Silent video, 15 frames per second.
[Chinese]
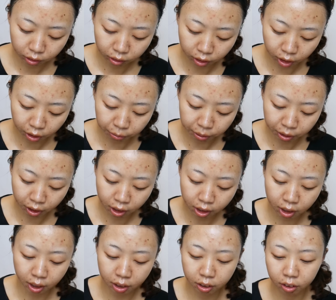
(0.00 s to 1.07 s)
那我们现在
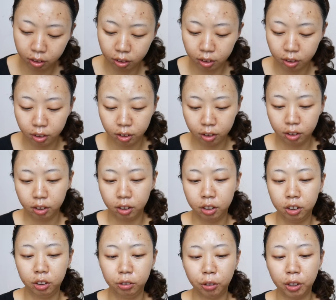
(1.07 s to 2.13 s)
上这个
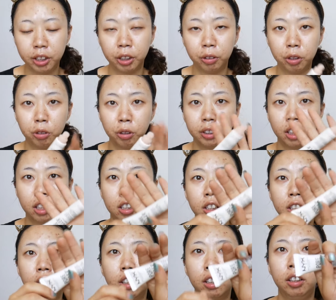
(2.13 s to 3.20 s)
妆前，我妆前是
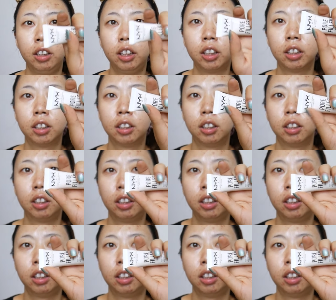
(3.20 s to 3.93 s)
这个 N i X 的这